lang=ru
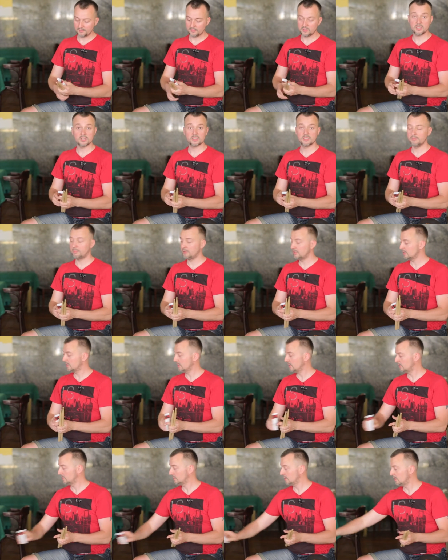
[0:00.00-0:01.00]
Честно
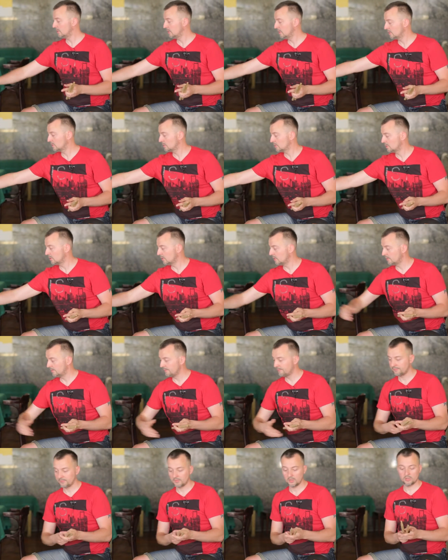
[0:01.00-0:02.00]
признаюсь, я не ожидал,
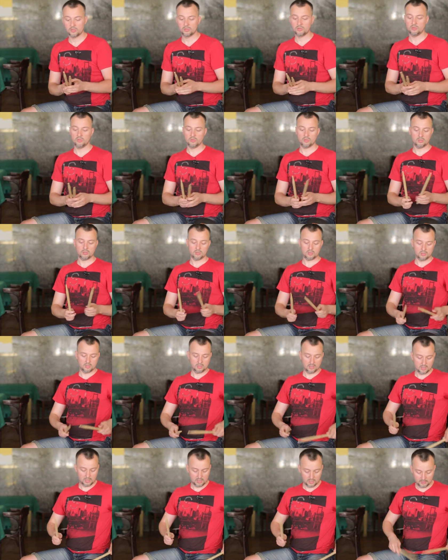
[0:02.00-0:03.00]
что
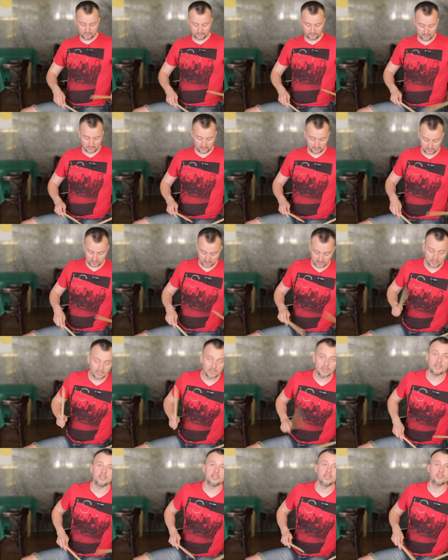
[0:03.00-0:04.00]
наш
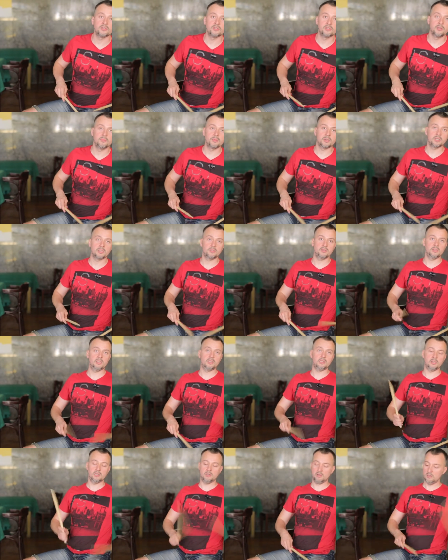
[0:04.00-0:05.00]
отечественный
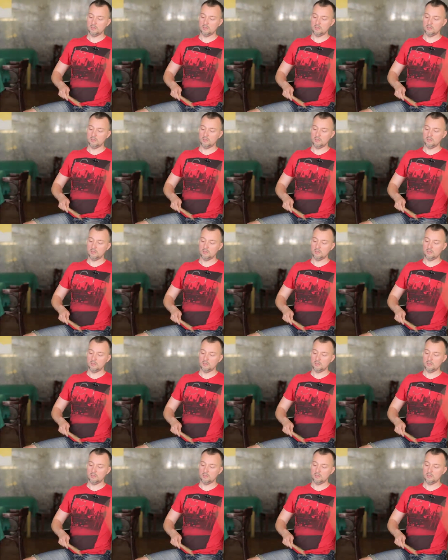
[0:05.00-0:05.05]
производитель